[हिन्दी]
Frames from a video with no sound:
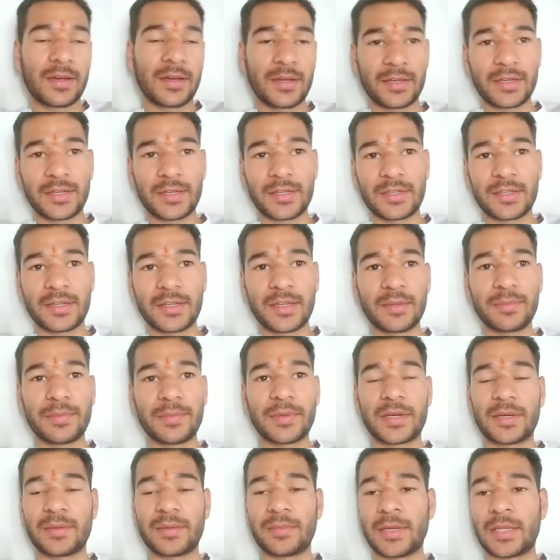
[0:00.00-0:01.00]
रेट नहीं
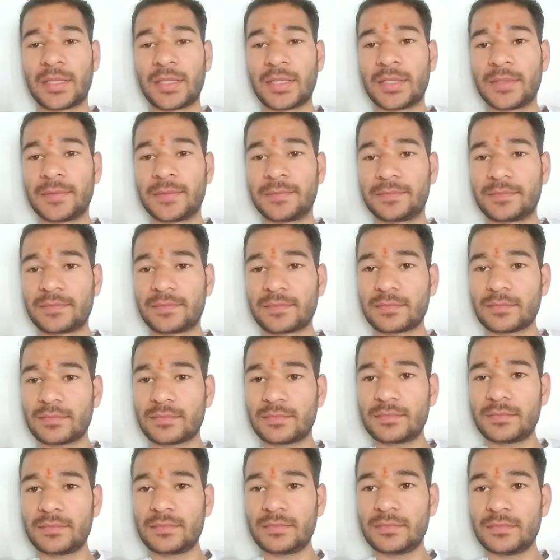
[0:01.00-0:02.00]
पकड़ पाता
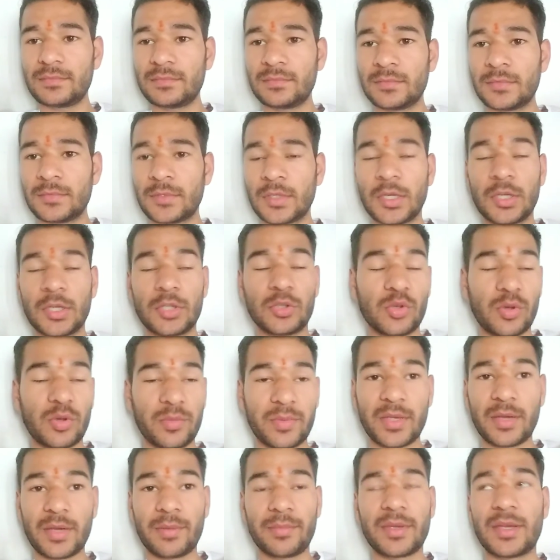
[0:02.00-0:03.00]
तो
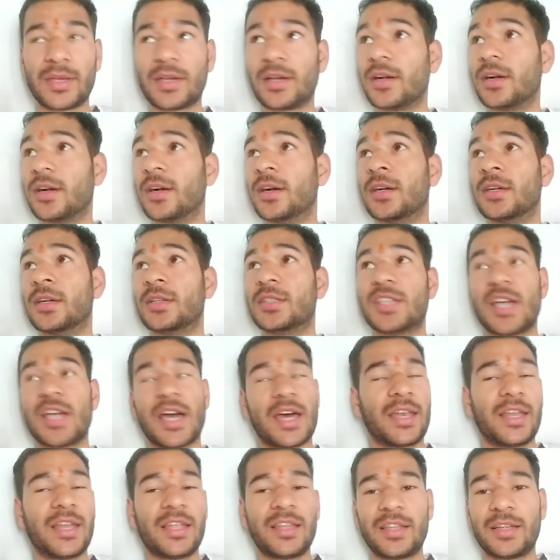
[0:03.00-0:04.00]
अभी हमें जा
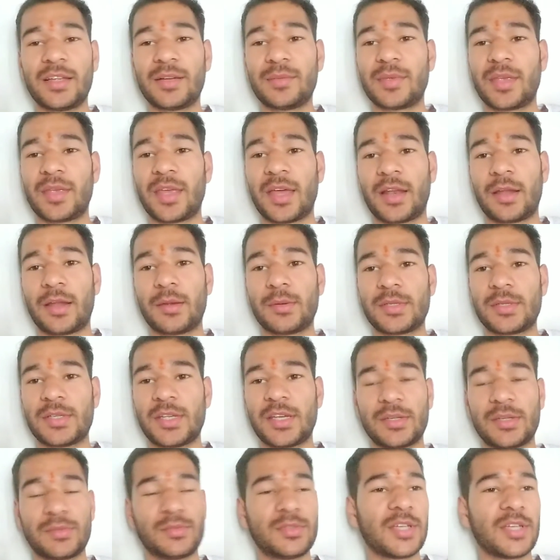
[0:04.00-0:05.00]
रहे थे हम ग्यारह
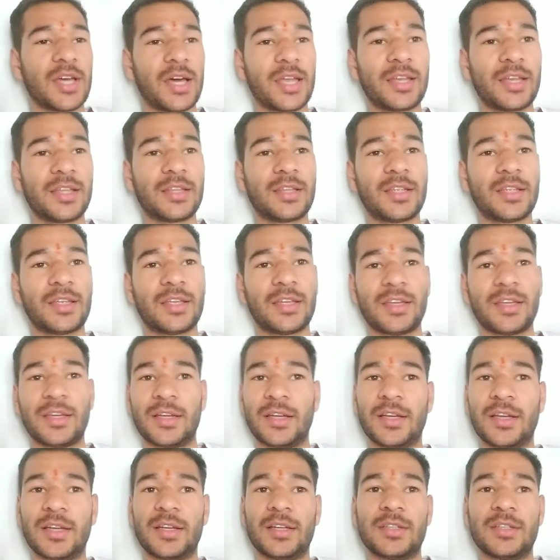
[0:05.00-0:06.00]
बजे अभी जा रहे थे
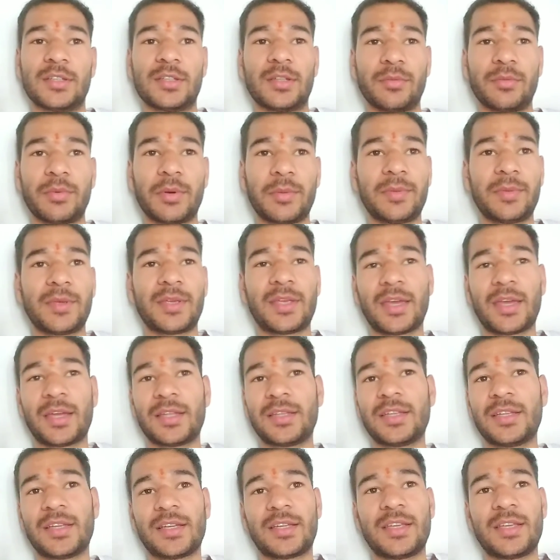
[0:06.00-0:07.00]
तब अभी कह
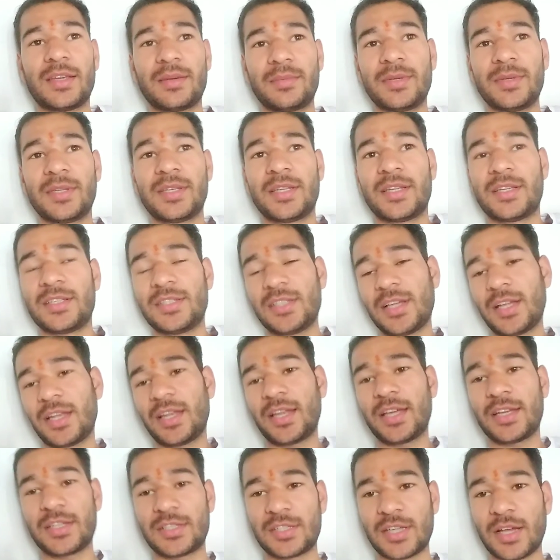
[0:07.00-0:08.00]
दिया कि अभी नहीं जाना
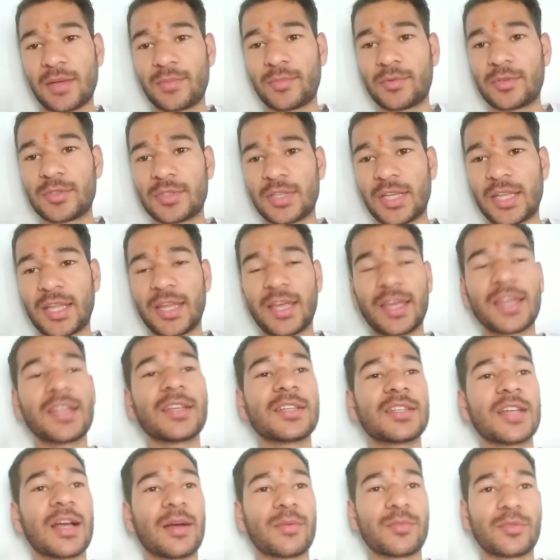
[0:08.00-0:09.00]
है शाम को जाना है
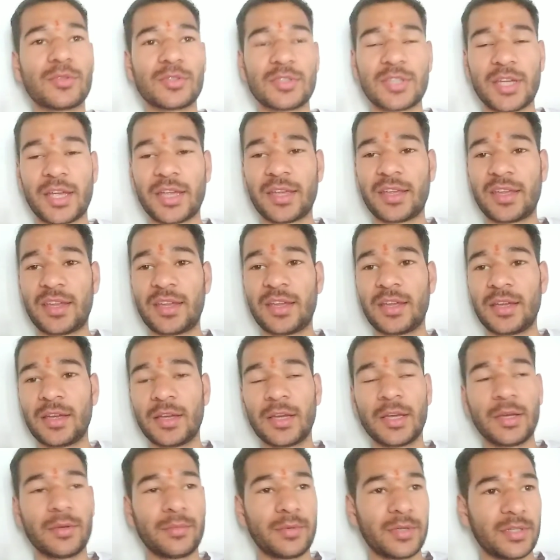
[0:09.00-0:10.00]
शाम को जाएंगे
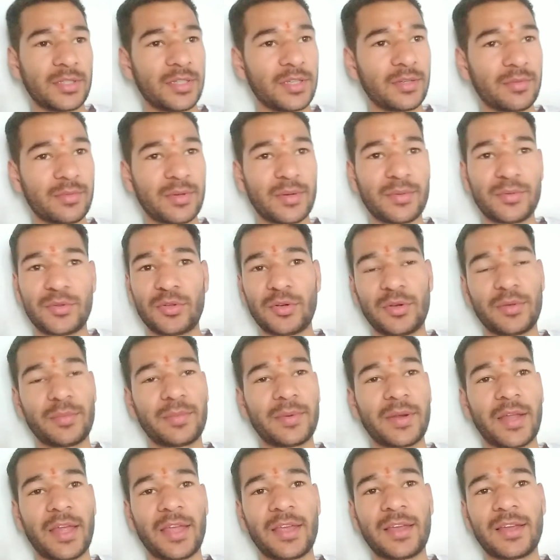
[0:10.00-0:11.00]
फिर दिन भर थोड़ी
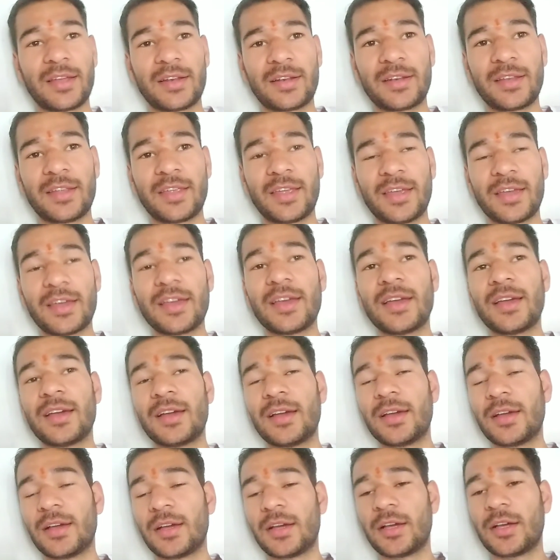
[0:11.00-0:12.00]
पढ़ाई करनी है
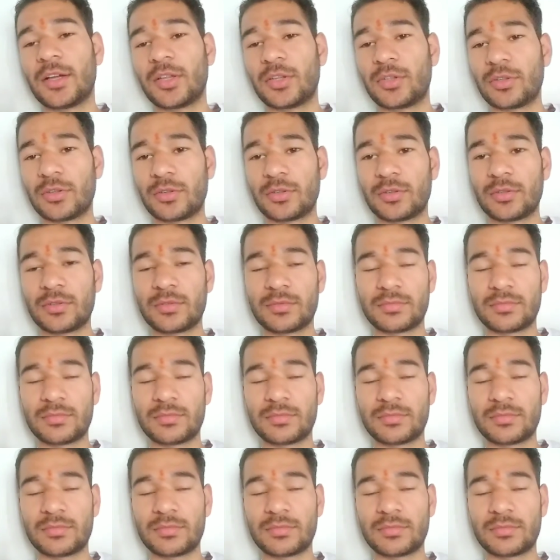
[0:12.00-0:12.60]
तो